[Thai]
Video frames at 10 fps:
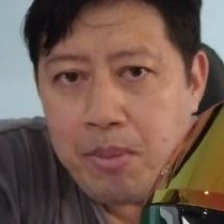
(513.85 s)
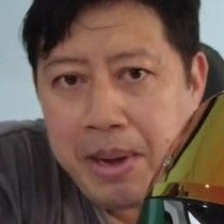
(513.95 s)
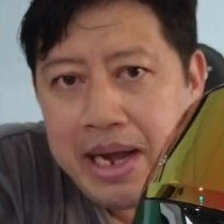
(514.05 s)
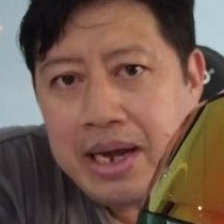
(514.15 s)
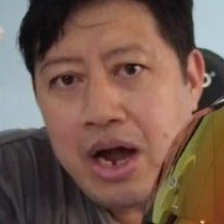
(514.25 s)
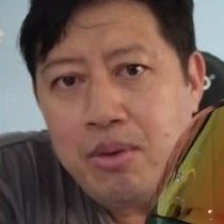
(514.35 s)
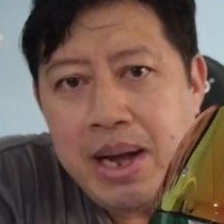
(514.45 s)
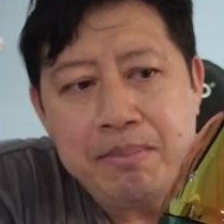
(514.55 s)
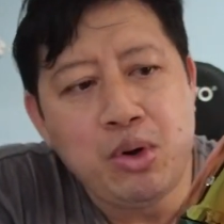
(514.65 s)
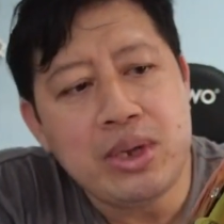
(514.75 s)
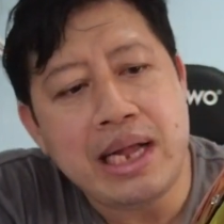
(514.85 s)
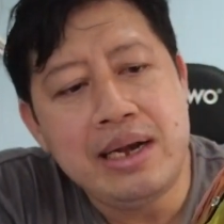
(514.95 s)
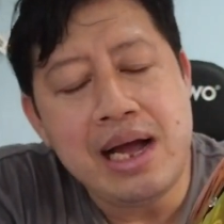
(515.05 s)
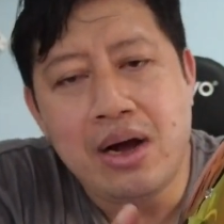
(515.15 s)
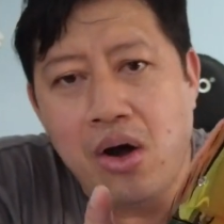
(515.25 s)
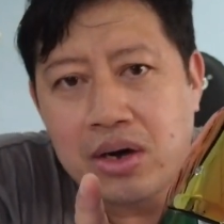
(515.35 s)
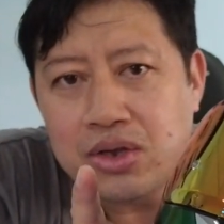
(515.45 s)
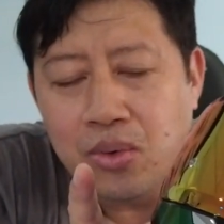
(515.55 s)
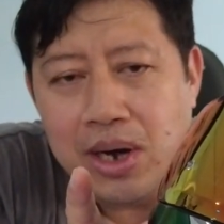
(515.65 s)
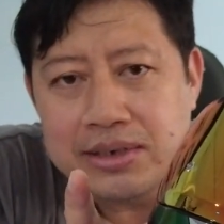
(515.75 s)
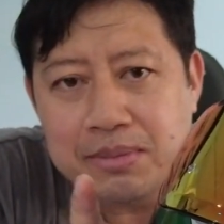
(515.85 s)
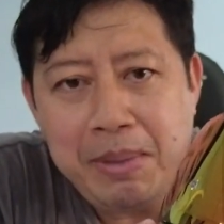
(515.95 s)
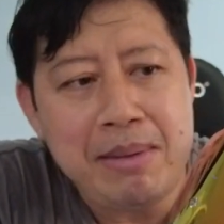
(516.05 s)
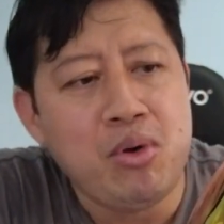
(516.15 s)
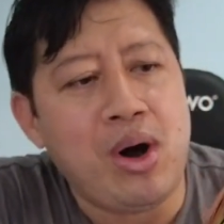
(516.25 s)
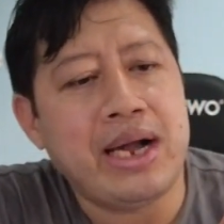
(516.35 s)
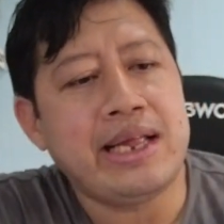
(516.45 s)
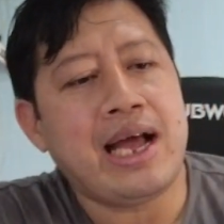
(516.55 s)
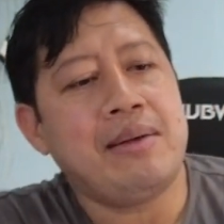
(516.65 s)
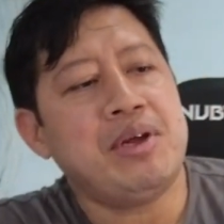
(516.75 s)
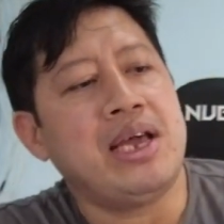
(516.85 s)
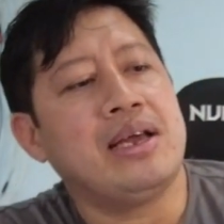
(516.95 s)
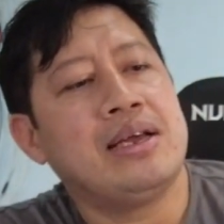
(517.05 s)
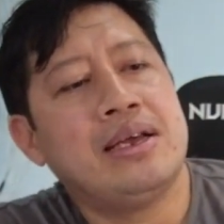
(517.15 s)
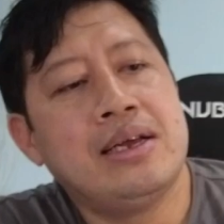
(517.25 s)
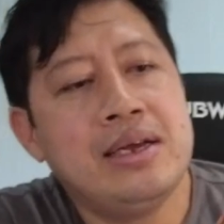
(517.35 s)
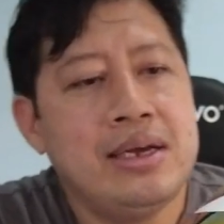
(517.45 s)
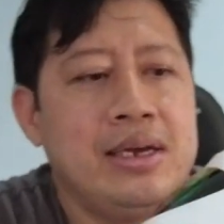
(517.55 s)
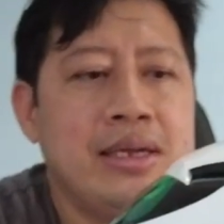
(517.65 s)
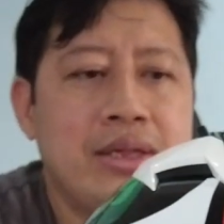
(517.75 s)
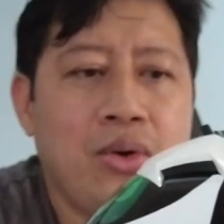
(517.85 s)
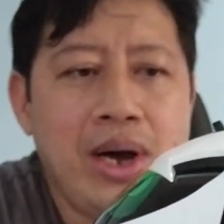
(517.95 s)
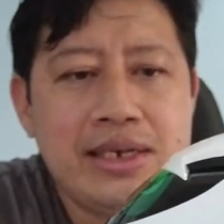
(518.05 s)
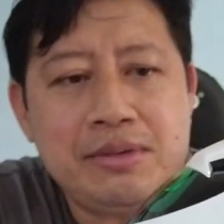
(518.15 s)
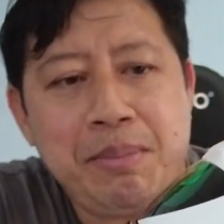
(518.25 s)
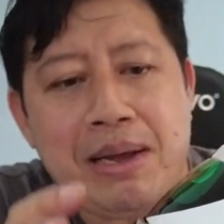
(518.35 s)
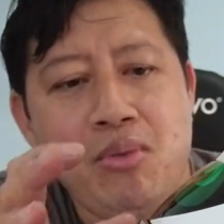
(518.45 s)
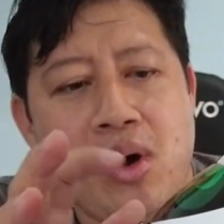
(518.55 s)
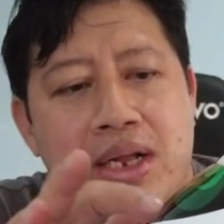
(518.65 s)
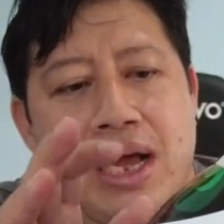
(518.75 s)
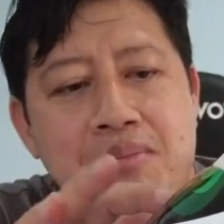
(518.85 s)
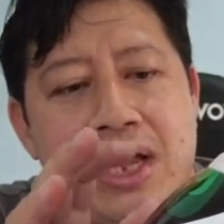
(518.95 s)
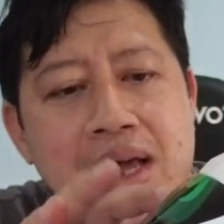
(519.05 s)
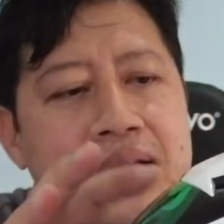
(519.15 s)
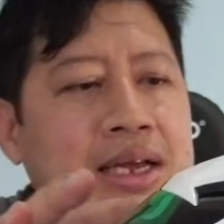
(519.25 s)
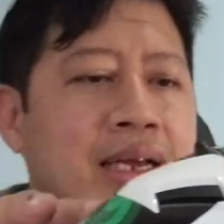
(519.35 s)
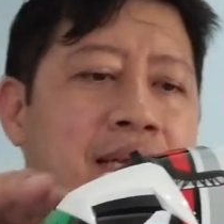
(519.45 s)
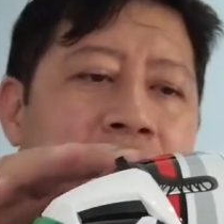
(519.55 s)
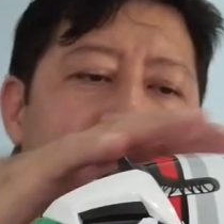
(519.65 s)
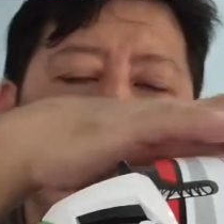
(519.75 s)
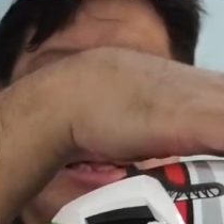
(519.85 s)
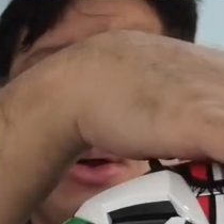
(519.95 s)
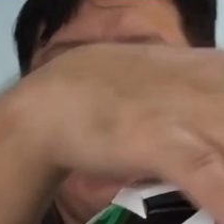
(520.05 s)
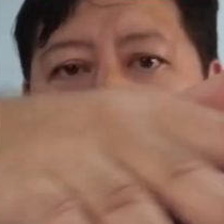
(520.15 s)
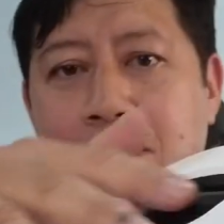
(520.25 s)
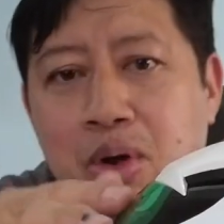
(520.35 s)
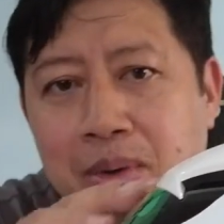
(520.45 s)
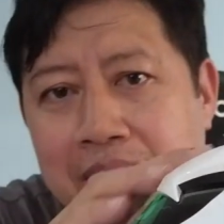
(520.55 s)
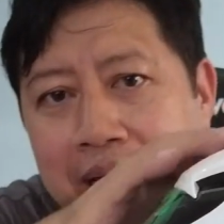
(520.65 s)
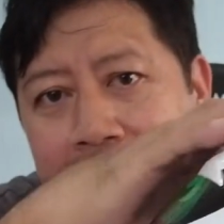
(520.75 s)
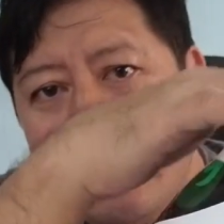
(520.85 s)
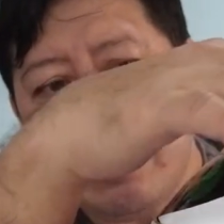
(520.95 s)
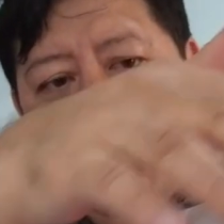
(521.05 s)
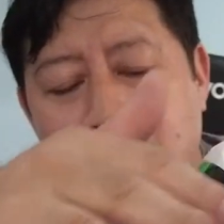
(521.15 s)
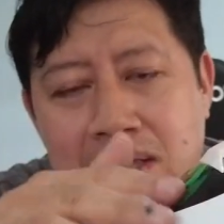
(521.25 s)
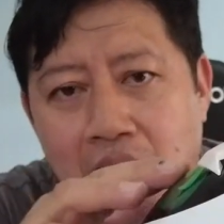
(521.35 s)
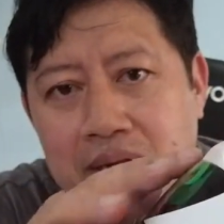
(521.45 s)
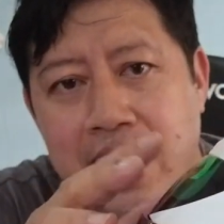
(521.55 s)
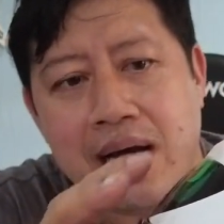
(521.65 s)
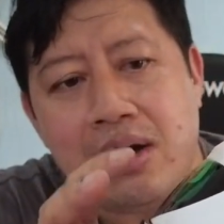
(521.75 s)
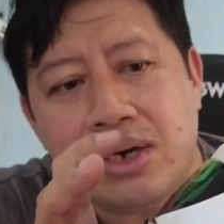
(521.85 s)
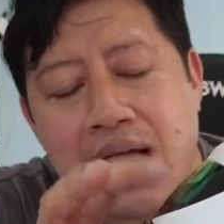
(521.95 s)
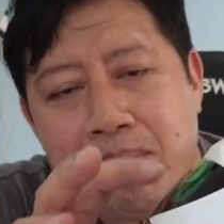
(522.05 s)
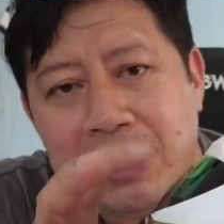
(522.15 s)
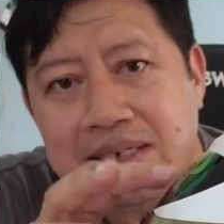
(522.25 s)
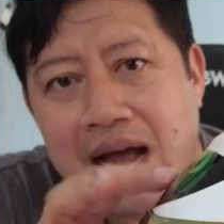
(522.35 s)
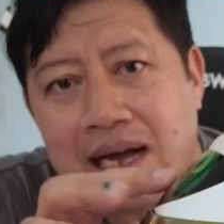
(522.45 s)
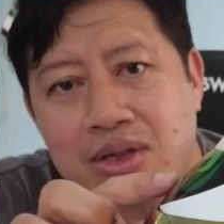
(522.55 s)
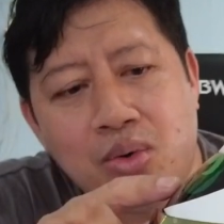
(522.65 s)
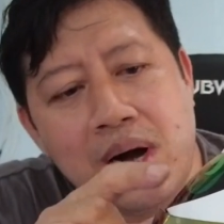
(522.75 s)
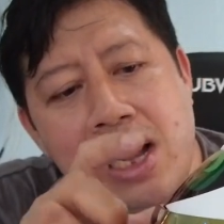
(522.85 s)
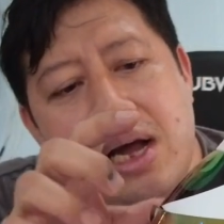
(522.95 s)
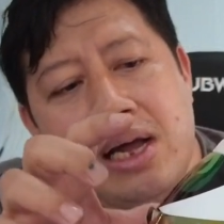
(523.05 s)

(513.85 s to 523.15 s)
ต่อไปเรามาพูดกันเรื่องของตัวสเปคหมวกกันนะครับเนี่ย ตัวสเปคหมวกนะครับเนี่ยตัวบริเวณหมวกกันน็อกเนี่ยเขาก็ทำมาจากตัว